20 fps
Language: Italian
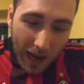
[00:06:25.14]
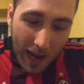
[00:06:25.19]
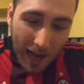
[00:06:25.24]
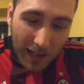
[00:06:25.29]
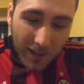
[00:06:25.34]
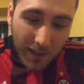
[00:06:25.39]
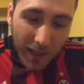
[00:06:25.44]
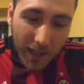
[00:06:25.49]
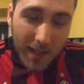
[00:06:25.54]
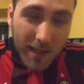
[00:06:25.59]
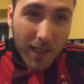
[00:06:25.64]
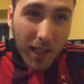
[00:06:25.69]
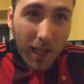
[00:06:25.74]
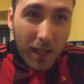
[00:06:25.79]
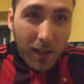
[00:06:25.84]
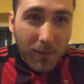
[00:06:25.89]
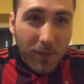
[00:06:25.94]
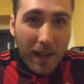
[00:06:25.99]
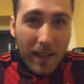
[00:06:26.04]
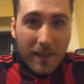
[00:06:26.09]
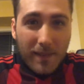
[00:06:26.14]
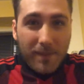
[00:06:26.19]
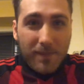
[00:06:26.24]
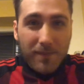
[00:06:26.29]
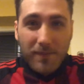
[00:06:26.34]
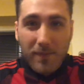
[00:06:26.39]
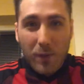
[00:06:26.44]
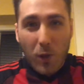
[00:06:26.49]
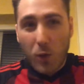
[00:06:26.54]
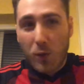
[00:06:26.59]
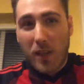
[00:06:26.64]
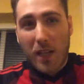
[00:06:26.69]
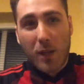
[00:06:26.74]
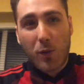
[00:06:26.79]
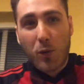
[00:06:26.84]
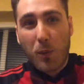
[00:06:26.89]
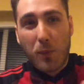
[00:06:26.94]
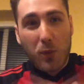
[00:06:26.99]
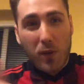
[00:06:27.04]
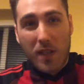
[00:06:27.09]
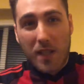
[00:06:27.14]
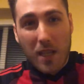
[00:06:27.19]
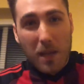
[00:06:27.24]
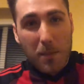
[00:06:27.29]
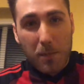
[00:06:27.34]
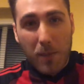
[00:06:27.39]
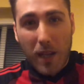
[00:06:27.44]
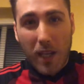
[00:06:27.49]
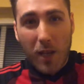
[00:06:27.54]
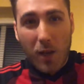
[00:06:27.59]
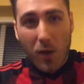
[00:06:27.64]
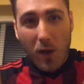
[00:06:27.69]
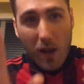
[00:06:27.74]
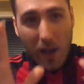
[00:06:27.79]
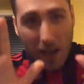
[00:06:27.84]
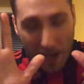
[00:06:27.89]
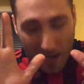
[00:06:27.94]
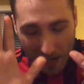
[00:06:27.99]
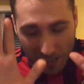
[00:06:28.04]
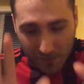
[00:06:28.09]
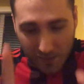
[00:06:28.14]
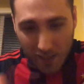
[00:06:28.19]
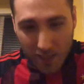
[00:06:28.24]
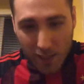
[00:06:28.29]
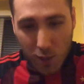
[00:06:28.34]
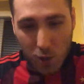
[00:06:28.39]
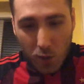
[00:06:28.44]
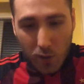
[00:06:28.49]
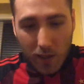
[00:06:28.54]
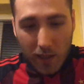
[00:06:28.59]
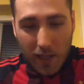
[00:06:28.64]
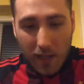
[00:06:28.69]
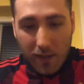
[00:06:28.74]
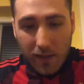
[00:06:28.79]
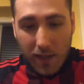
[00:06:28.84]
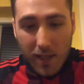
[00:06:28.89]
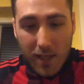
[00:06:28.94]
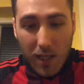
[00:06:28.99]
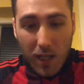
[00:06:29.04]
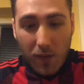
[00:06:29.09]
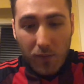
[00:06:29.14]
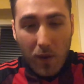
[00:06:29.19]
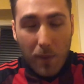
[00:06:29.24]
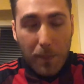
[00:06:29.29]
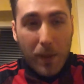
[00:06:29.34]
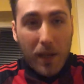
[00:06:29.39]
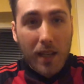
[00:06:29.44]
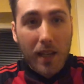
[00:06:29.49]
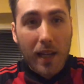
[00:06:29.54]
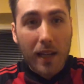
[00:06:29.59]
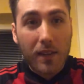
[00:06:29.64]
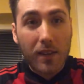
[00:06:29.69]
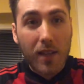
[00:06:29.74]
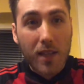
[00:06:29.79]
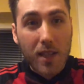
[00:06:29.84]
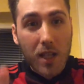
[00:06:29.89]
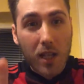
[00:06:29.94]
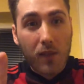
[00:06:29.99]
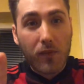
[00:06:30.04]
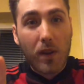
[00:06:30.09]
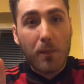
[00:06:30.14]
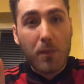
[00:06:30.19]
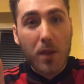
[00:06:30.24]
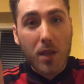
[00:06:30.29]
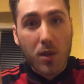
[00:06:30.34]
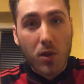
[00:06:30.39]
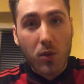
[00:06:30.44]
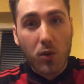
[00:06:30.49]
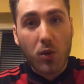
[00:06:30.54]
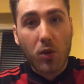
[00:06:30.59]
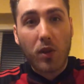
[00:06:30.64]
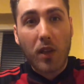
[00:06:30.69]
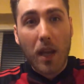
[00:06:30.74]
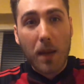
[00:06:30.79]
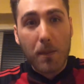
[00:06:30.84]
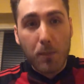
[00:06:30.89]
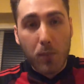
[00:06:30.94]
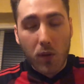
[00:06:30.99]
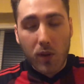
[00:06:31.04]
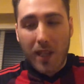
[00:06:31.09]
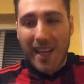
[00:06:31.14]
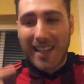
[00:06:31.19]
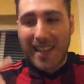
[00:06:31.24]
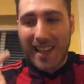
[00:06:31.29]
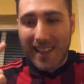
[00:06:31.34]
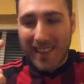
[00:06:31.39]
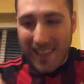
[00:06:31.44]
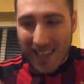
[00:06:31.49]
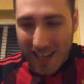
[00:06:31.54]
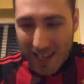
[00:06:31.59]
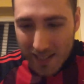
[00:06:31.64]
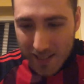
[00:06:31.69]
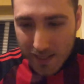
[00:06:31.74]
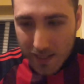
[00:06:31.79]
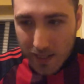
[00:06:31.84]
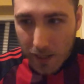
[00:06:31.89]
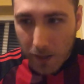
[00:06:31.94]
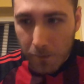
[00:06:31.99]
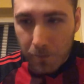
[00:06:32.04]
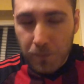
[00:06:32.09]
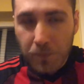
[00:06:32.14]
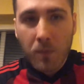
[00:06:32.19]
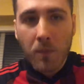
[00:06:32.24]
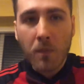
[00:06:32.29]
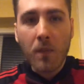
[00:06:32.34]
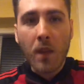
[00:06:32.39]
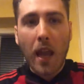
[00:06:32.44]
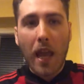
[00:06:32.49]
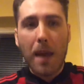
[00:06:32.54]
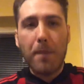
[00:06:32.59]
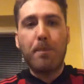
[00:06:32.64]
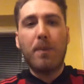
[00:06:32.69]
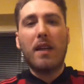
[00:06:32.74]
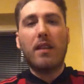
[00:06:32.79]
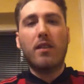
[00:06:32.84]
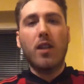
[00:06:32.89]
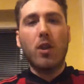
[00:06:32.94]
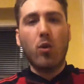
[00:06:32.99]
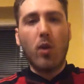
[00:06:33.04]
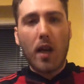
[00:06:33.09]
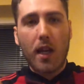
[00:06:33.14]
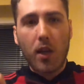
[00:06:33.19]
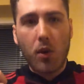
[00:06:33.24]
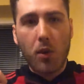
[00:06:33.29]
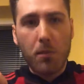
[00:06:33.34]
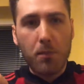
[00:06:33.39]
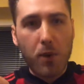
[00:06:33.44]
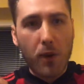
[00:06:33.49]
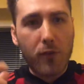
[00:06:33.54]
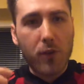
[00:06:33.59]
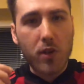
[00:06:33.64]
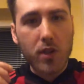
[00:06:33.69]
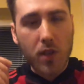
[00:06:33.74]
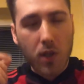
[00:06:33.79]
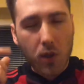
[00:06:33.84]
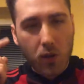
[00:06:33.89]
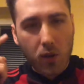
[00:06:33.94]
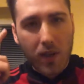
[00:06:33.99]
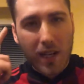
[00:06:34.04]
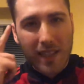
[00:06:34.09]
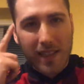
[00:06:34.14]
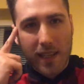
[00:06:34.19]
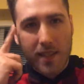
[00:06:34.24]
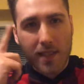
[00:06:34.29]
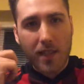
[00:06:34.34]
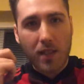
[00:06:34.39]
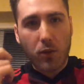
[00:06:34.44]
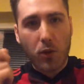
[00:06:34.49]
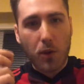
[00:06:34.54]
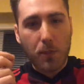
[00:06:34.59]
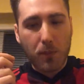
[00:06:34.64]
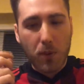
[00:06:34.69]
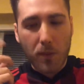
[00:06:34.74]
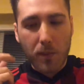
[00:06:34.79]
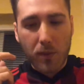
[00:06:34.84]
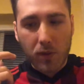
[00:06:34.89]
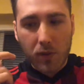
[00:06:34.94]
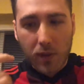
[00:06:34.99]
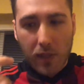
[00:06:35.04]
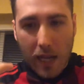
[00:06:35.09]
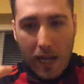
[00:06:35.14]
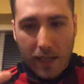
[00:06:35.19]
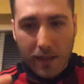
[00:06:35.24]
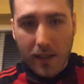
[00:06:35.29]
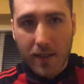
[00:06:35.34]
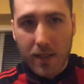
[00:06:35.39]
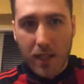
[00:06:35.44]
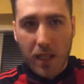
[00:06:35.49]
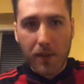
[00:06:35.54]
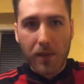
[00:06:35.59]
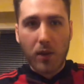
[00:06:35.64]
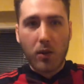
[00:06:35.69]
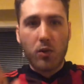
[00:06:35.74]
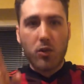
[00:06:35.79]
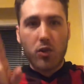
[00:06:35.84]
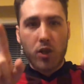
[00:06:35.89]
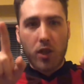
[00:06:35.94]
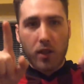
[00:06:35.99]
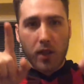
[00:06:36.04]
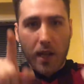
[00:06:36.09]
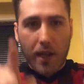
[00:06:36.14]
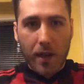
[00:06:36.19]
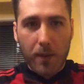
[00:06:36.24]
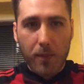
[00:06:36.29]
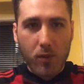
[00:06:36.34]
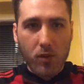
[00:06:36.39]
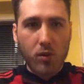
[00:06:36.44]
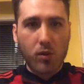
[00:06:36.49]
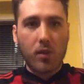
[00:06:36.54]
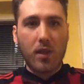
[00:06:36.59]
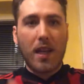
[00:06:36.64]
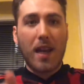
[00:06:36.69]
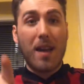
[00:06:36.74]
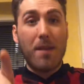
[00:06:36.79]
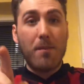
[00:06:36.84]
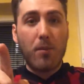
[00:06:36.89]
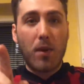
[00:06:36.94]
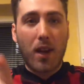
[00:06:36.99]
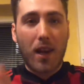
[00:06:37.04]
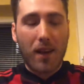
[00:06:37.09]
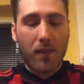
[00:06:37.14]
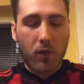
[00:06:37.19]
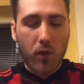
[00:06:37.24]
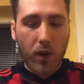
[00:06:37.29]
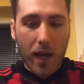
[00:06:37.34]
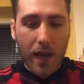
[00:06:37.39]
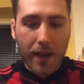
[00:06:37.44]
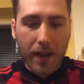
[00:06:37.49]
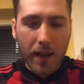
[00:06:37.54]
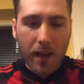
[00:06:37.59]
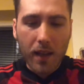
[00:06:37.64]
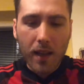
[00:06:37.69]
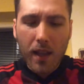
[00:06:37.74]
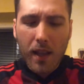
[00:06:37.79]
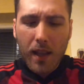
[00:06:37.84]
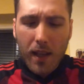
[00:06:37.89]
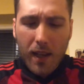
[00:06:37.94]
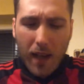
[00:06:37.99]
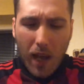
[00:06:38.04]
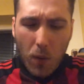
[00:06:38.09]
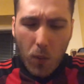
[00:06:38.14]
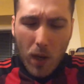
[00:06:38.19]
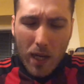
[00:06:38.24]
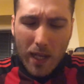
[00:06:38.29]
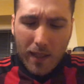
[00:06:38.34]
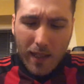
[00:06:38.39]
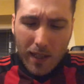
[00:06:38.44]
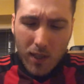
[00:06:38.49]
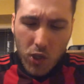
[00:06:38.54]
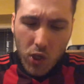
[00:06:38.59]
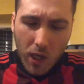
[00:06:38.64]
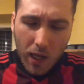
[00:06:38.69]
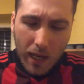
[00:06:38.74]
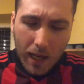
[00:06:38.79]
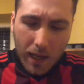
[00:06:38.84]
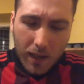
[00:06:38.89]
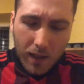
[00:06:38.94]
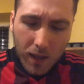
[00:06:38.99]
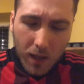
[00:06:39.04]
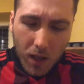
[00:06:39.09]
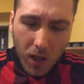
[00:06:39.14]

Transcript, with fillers: Andre Silva, l'ho detto pure sempre io, attenzione ad Andre Silva perché Andre Silva ha bisogno tempo di adattarsi, è partito anche un po' forse con la testa troppo montata, si deve concentrare più sul campo a lavorare, la qualità ce l'ha.